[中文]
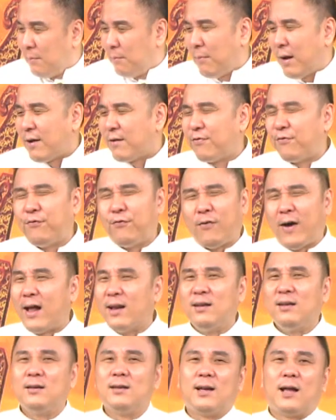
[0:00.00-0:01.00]
卖
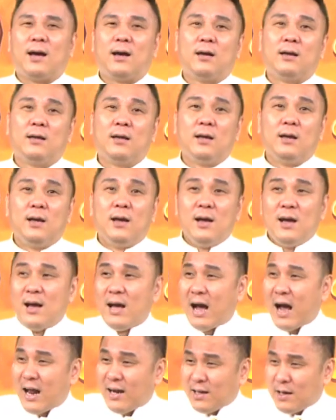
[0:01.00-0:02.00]
翻了啦！
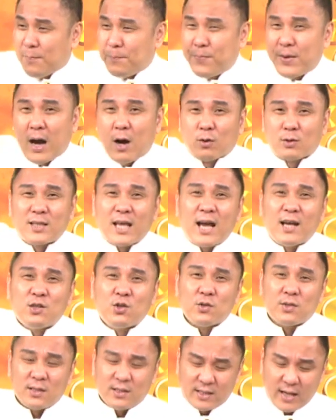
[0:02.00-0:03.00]
啊，那个表带
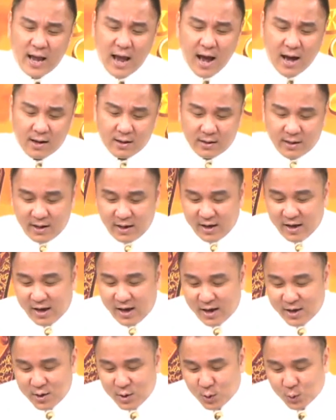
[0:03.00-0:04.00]
就是怎样？
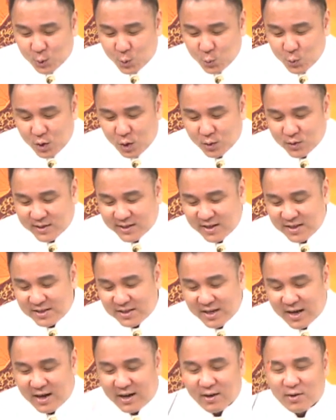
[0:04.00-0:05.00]
哎，有图有
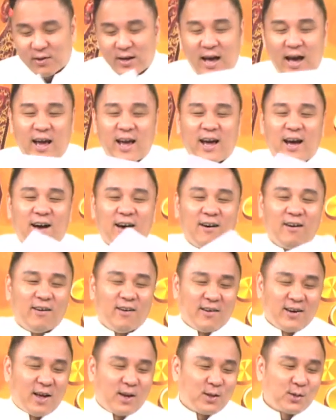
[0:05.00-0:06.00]
真相，过来啊，
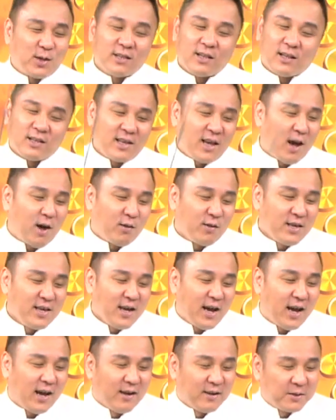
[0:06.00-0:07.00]
哈，老船长你好
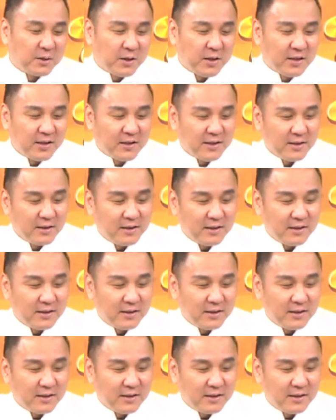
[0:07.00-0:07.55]
厉害啊，对，